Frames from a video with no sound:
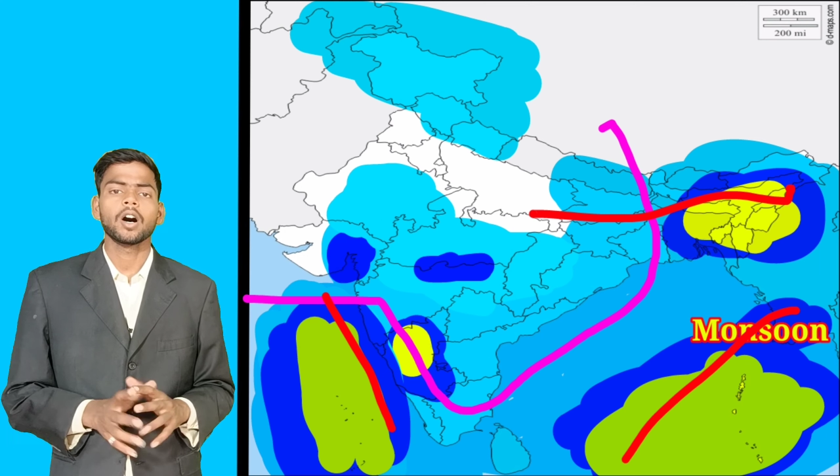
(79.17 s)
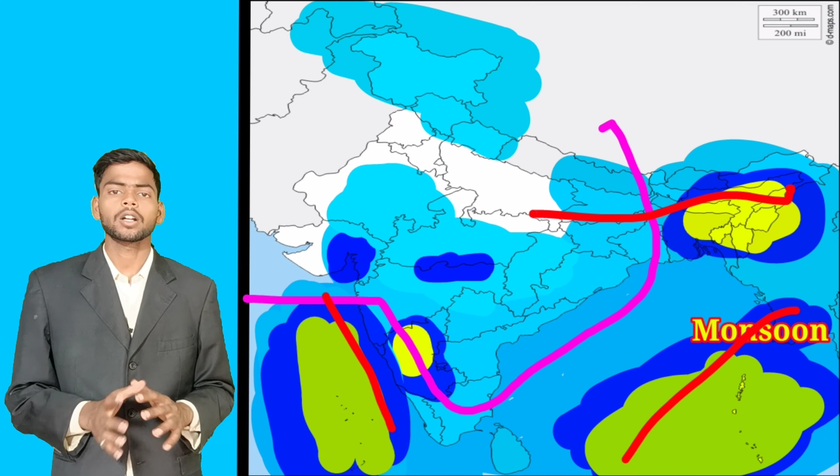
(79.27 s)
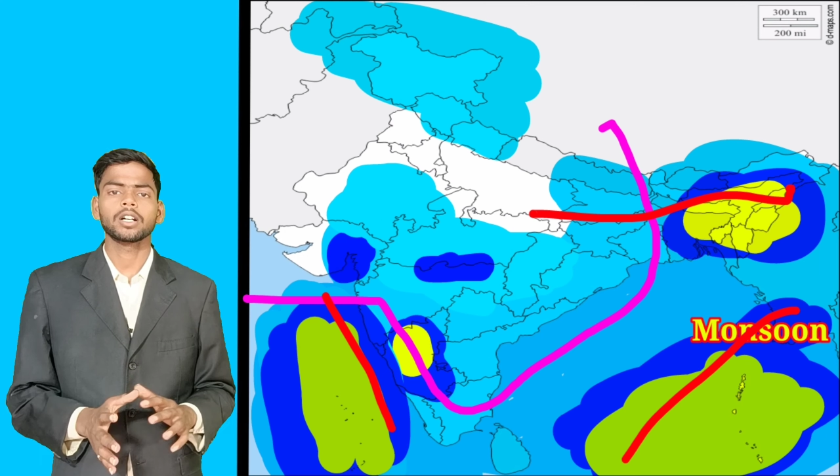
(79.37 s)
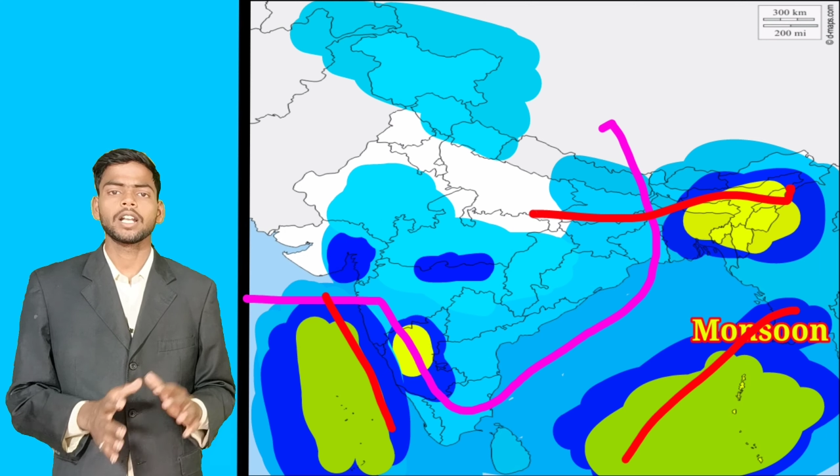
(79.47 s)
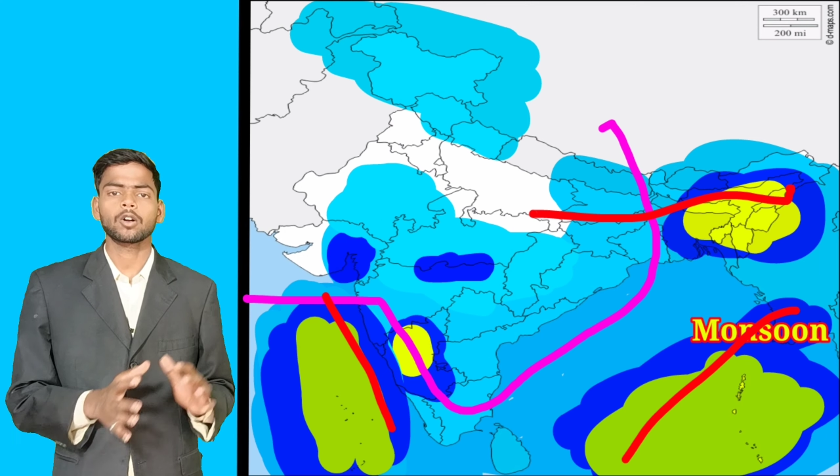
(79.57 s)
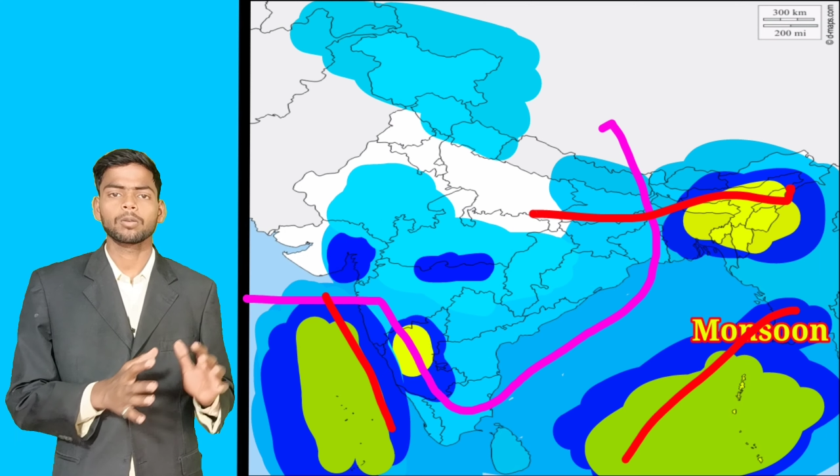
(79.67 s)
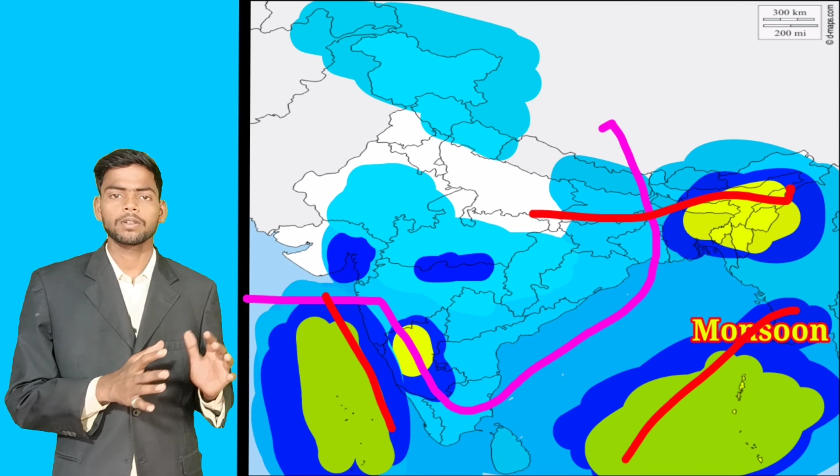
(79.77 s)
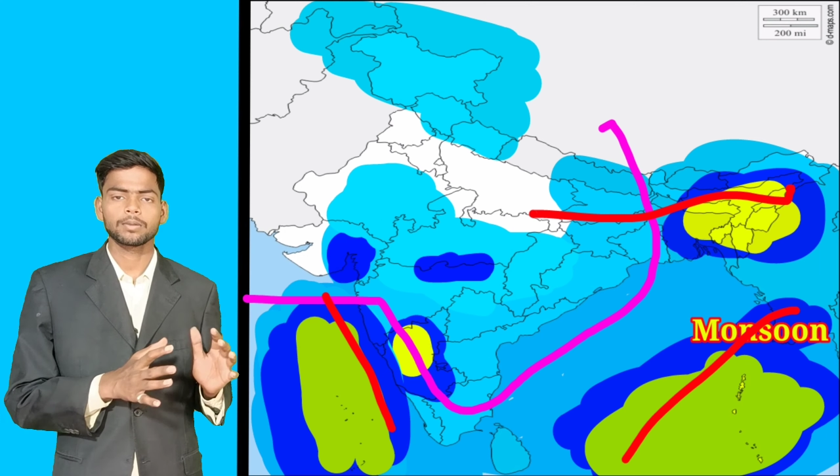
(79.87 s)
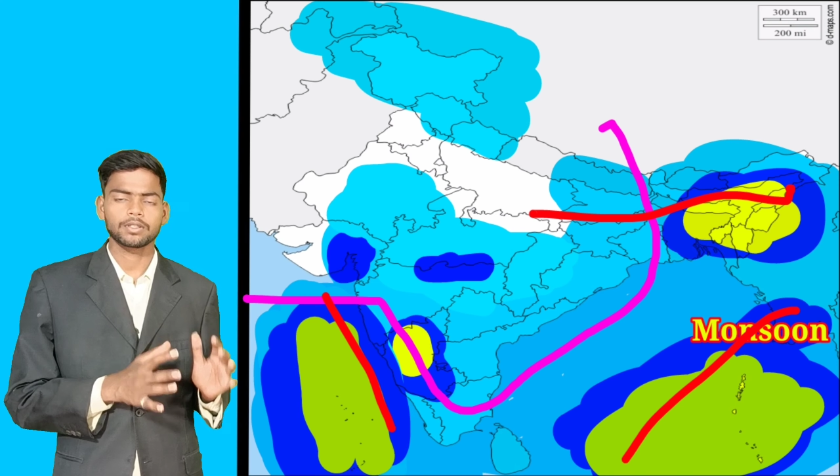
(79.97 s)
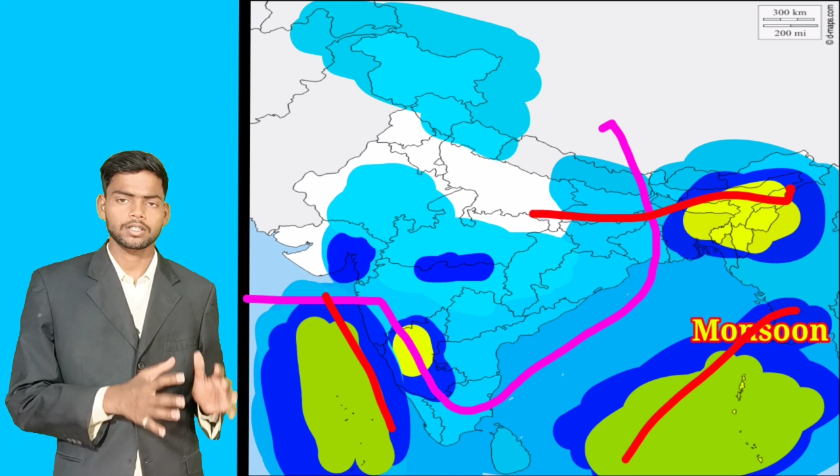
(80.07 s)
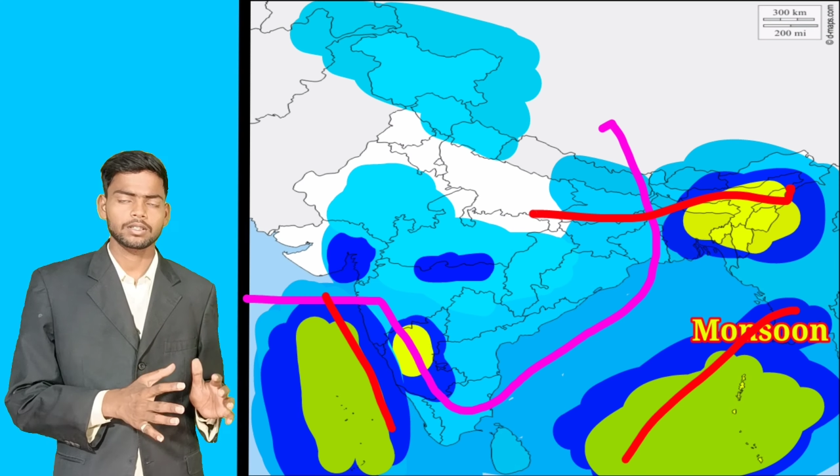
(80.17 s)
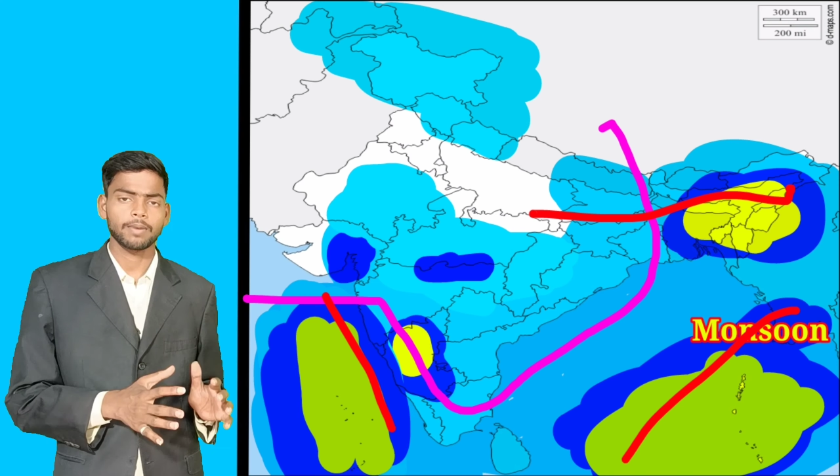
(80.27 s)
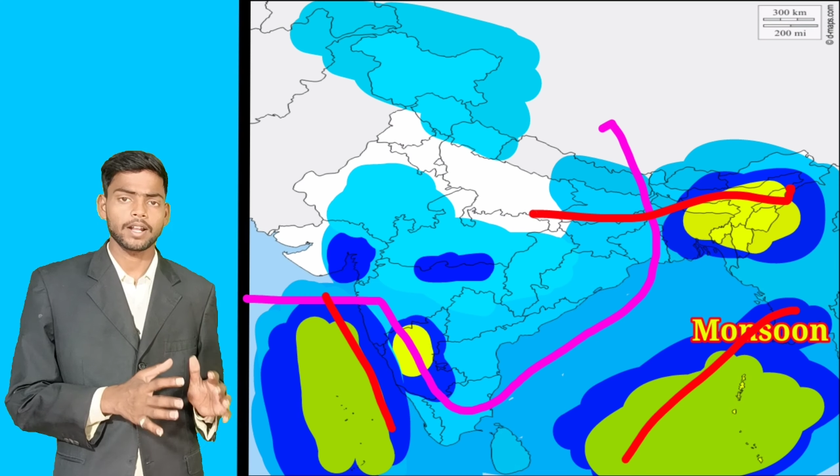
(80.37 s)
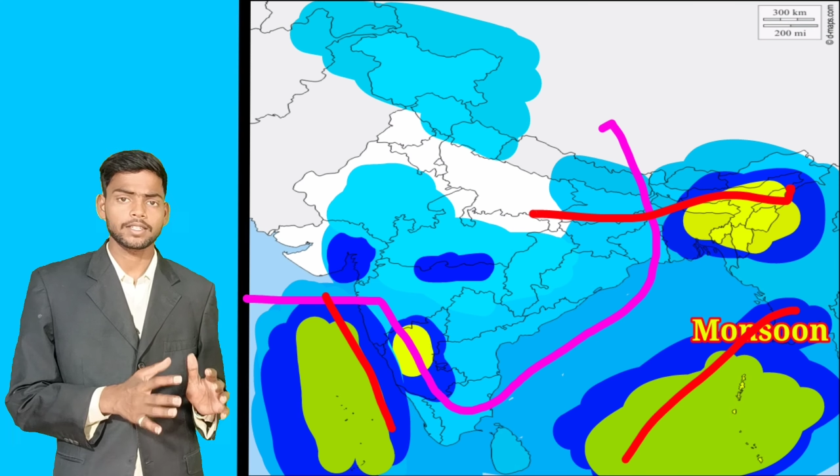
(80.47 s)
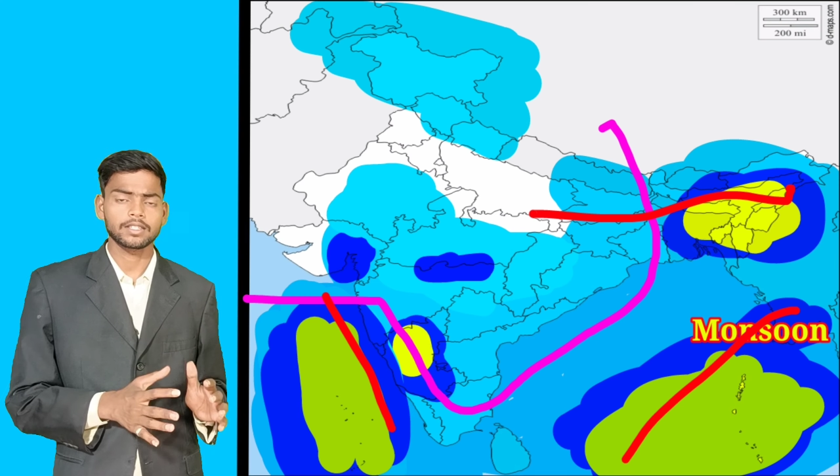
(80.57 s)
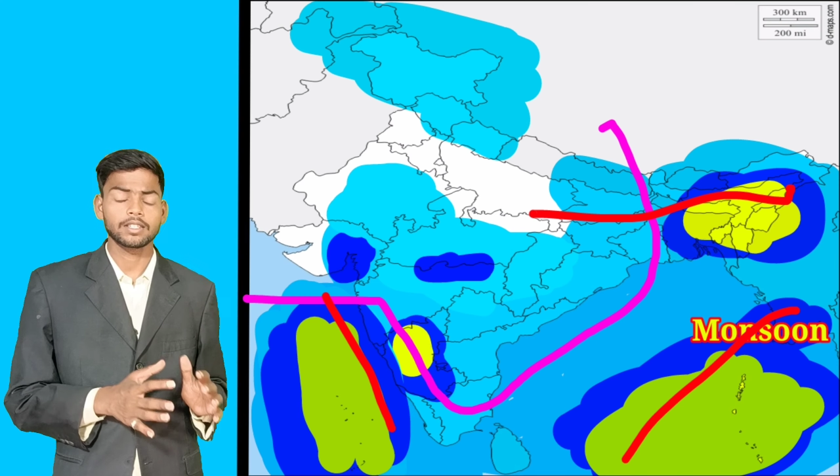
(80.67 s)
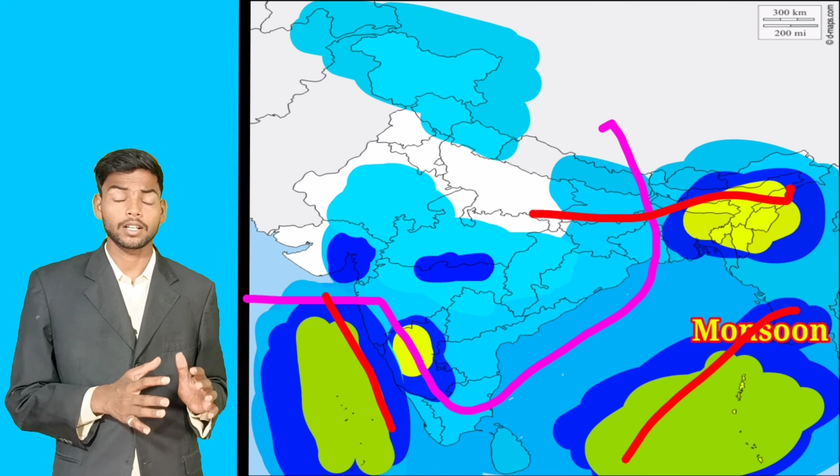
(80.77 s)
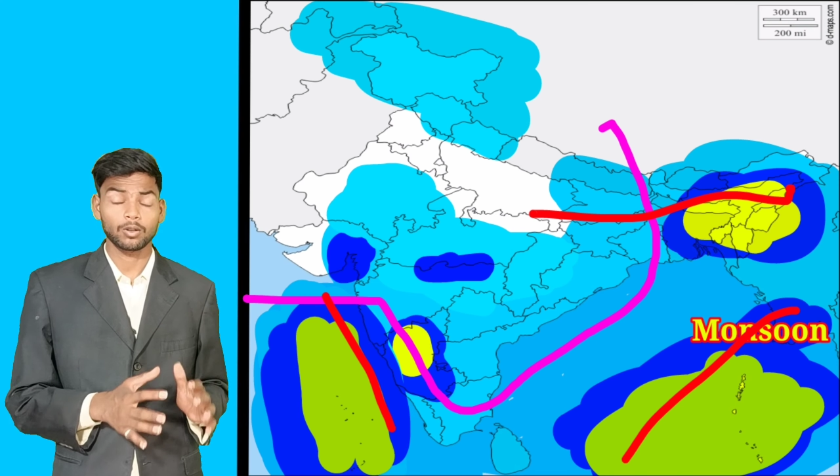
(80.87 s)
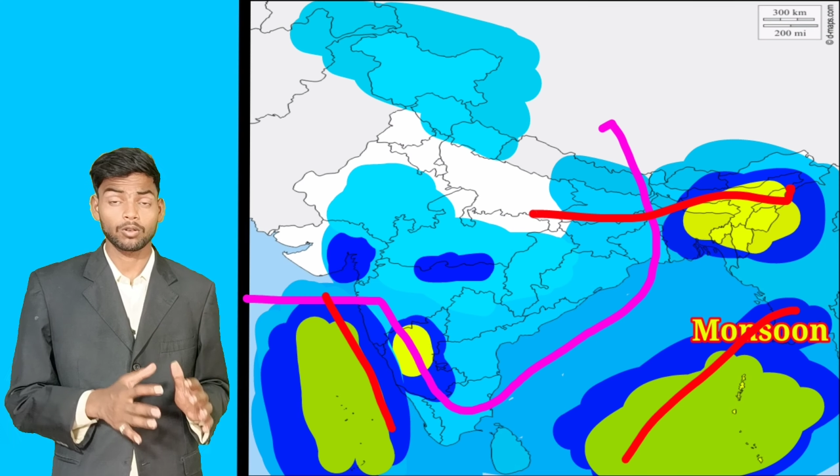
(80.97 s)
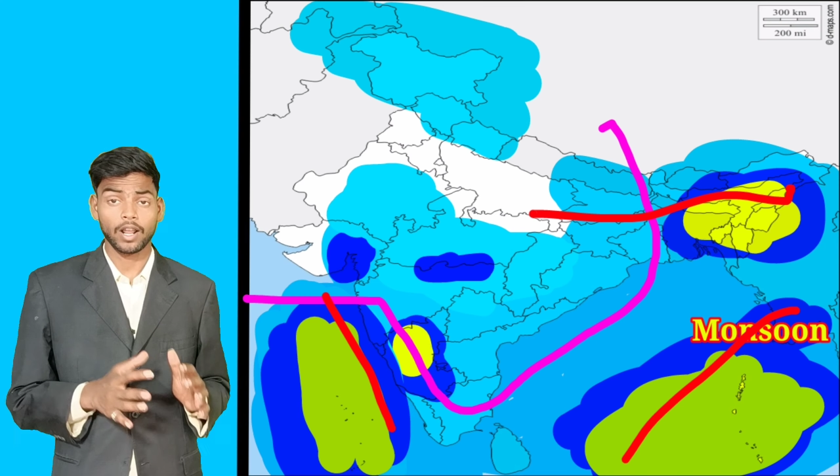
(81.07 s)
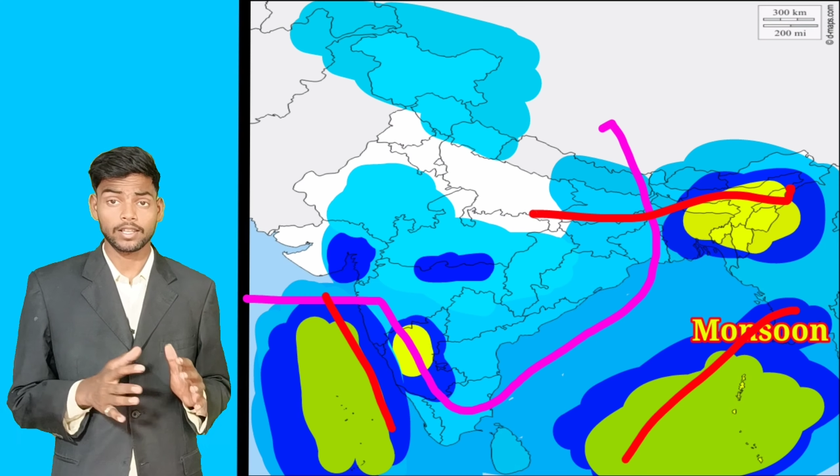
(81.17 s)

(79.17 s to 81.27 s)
और कई इलाकों में ज़बरदस्त बारिश देखने को